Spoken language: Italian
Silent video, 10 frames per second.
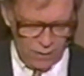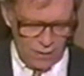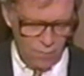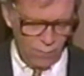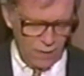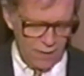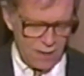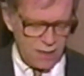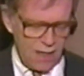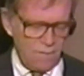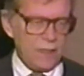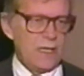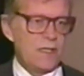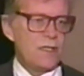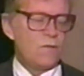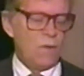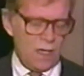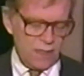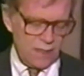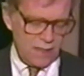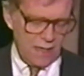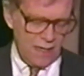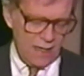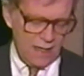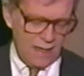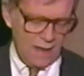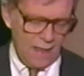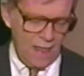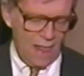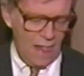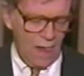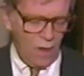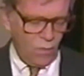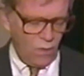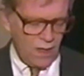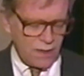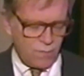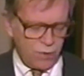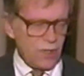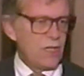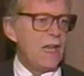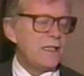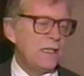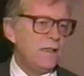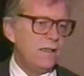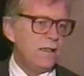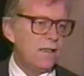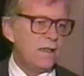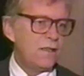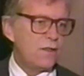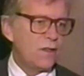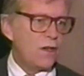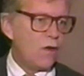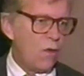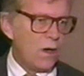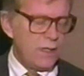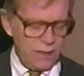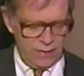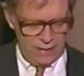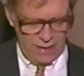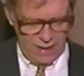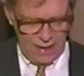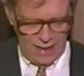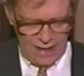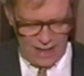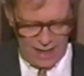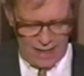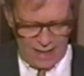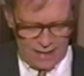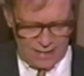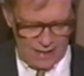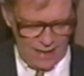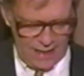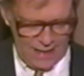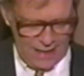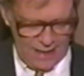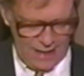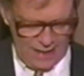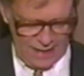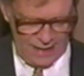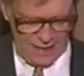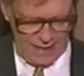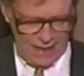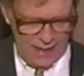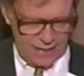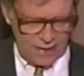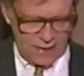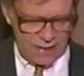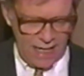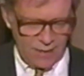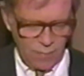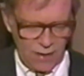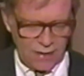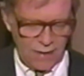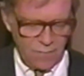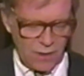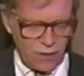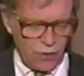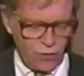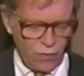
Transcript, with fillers: Well, uh, well this evidence was, uh, was presented to the court and uh, it's a statement of Mr.